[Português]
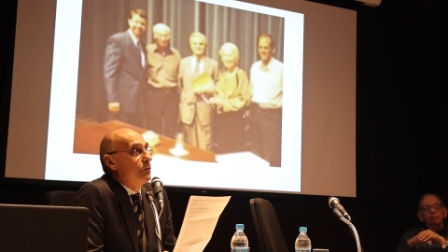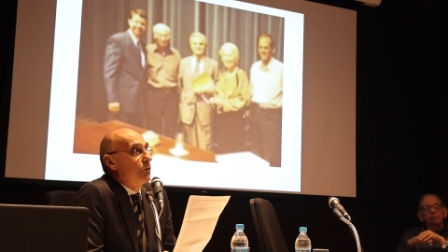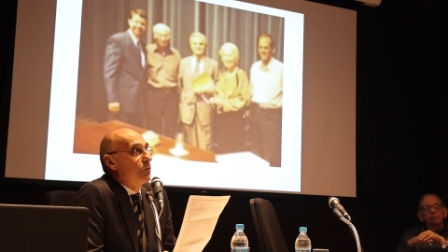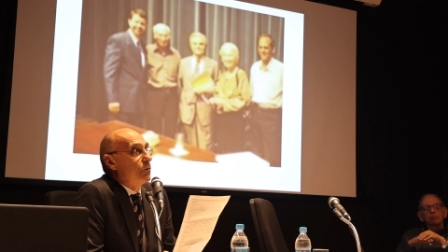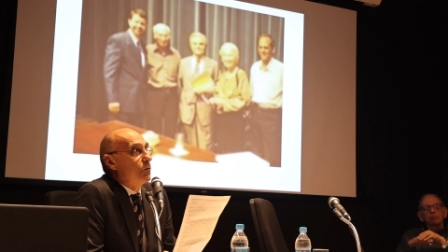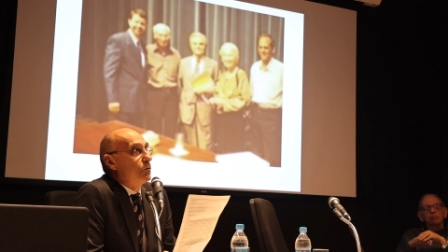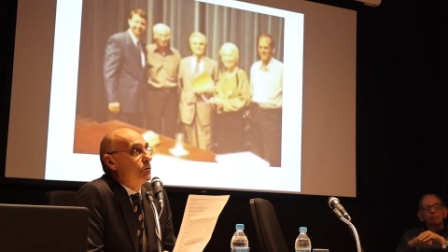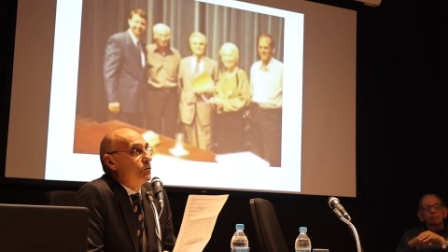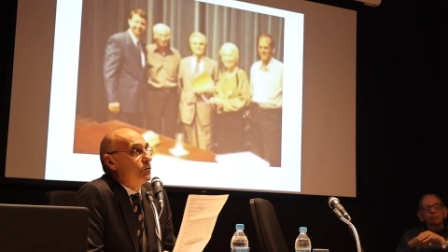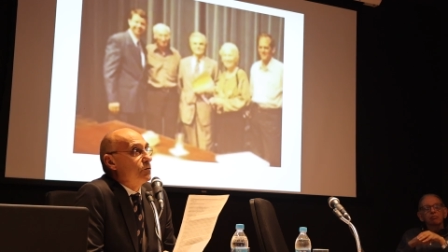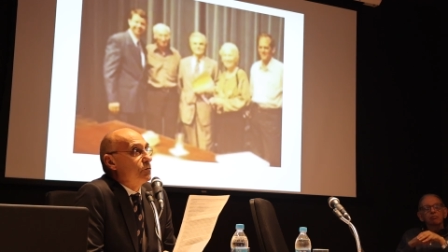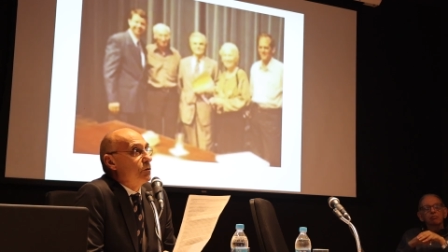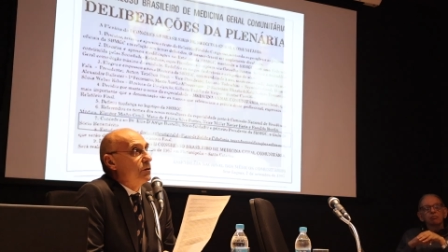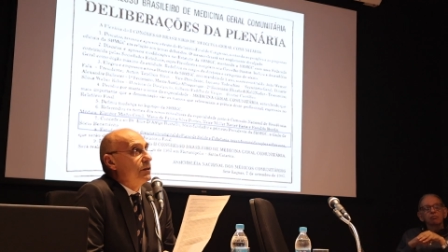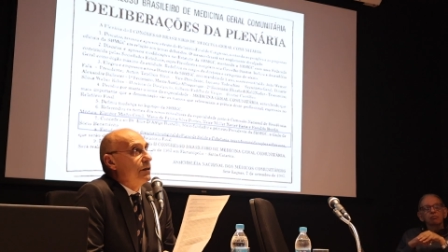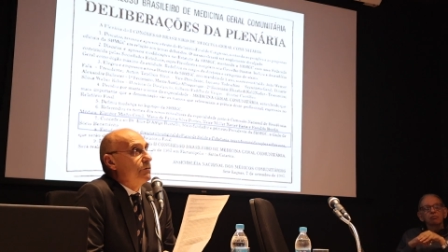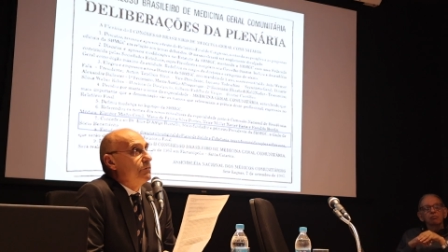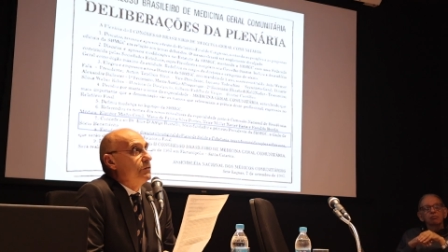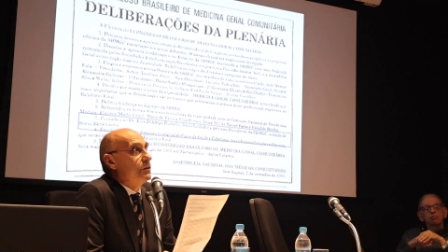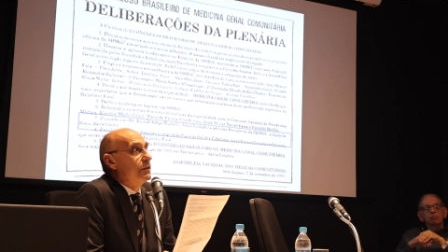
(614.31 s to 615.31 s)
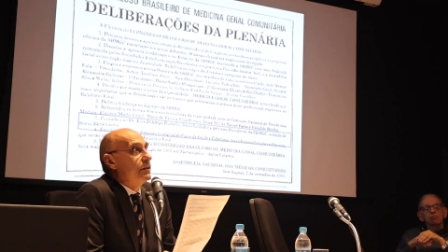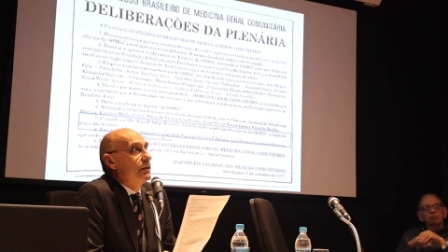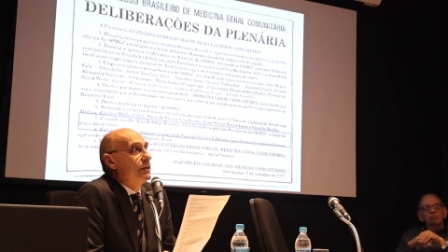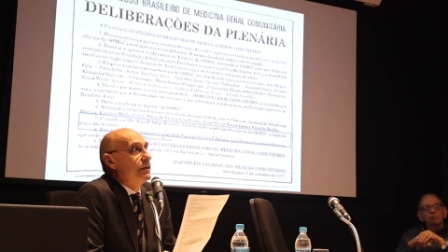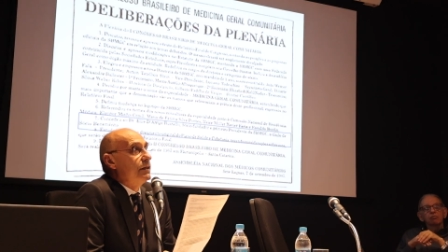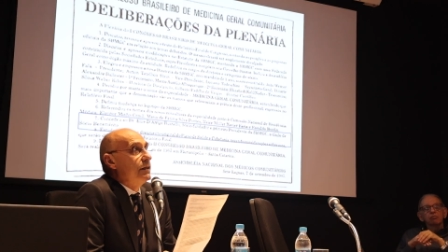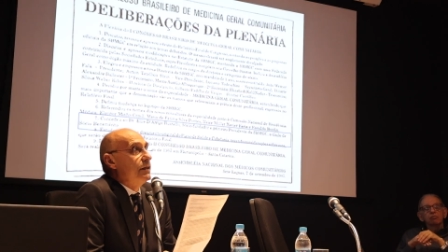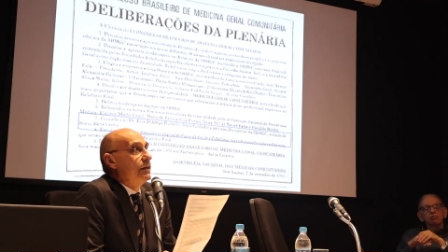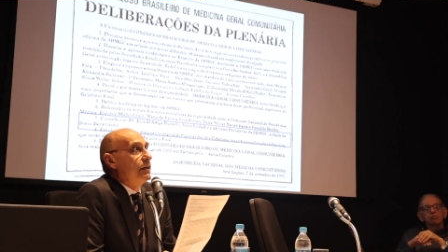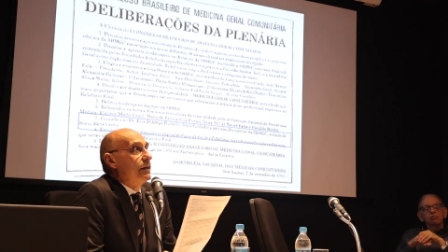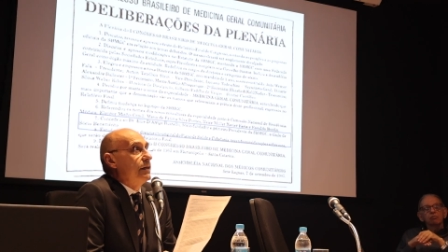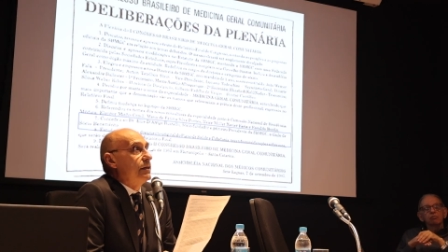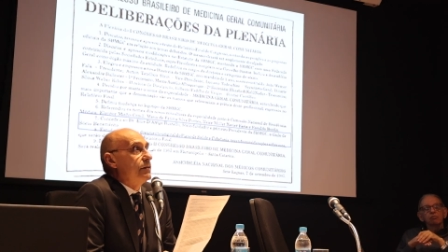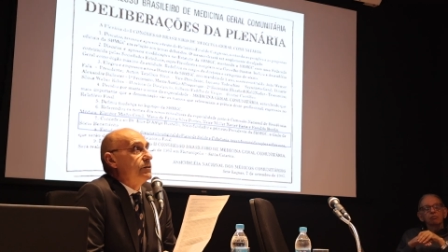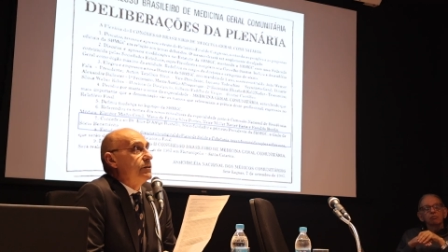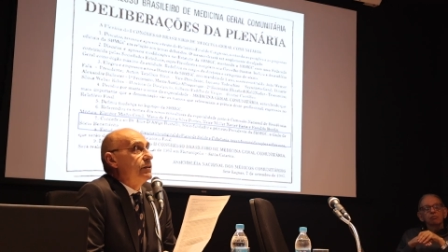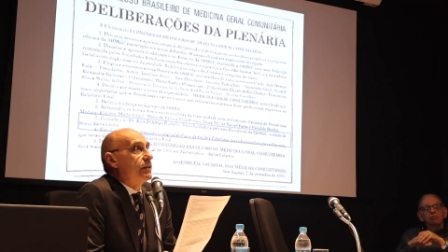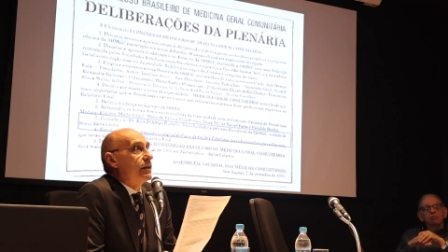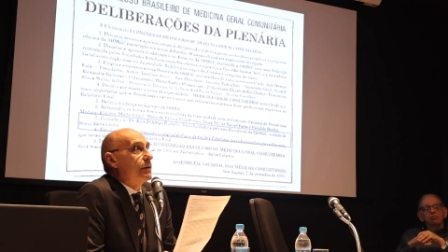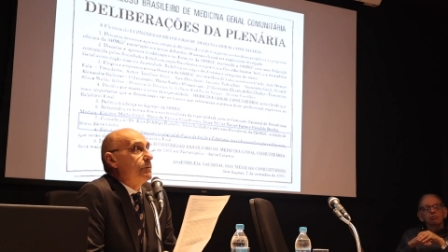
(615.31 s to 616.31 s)
longo de toda a vida
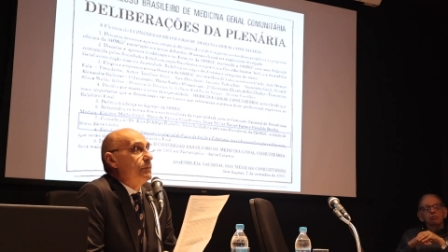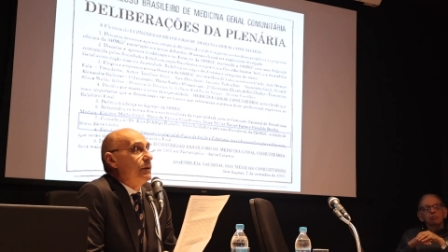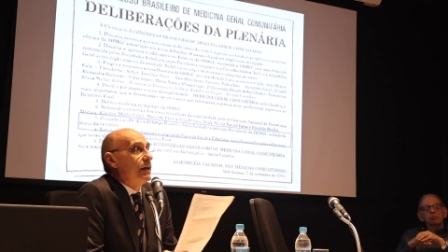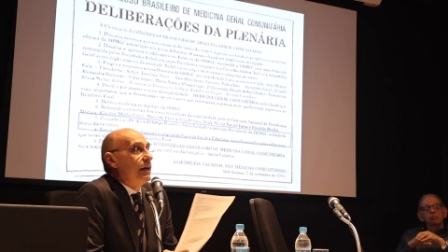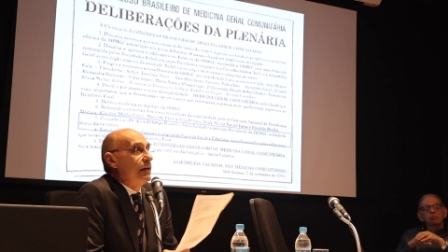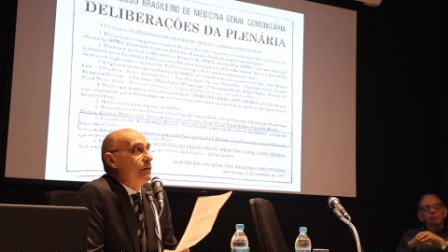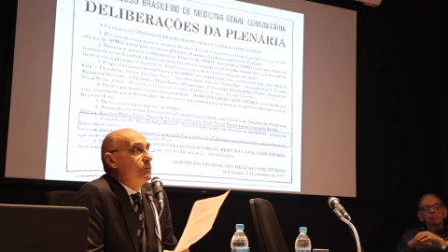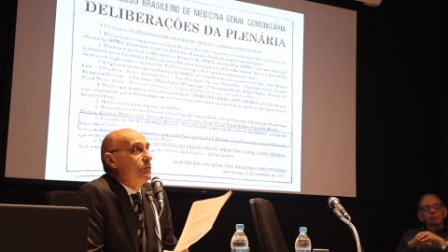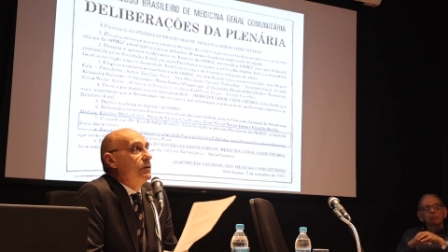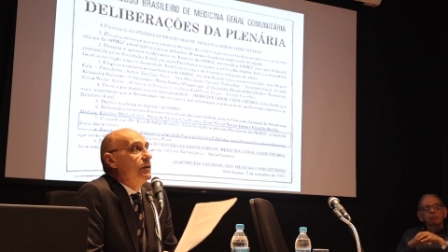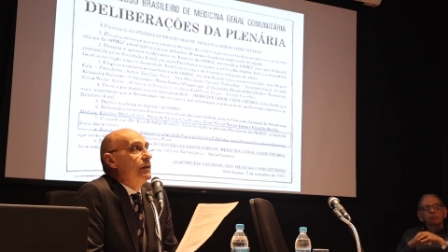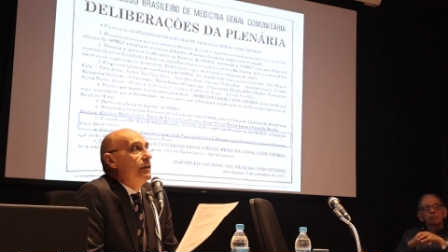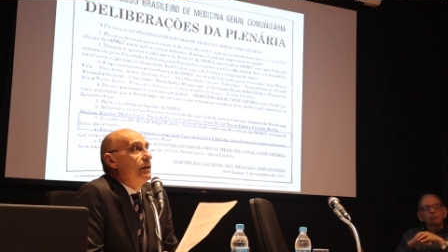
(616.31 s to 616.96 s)
esse trabalho,